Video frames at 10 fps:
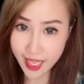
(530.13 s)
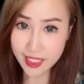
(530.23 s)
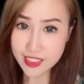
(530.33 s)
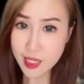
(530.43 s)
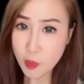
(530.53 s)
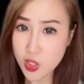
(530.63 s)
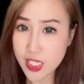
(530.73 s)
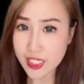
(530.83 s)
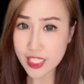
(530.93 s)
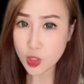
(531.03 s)
si
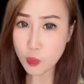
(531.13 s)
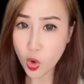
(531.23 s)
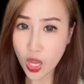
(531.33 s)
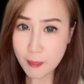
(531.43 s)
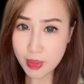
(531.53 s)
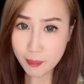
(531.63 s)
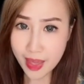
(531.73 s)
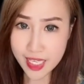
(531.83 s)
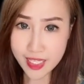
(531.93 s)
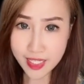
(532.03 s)
monyet itu mau ngambil
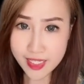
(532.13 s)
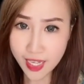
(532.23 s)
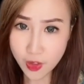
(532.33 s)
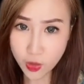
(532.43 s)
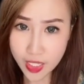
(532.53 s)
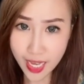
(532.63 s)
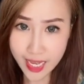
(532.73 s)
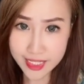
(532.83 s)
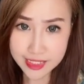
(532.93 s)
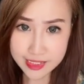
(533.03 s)
bayinya dia dong
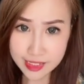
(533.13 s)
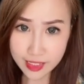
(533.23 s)
guys.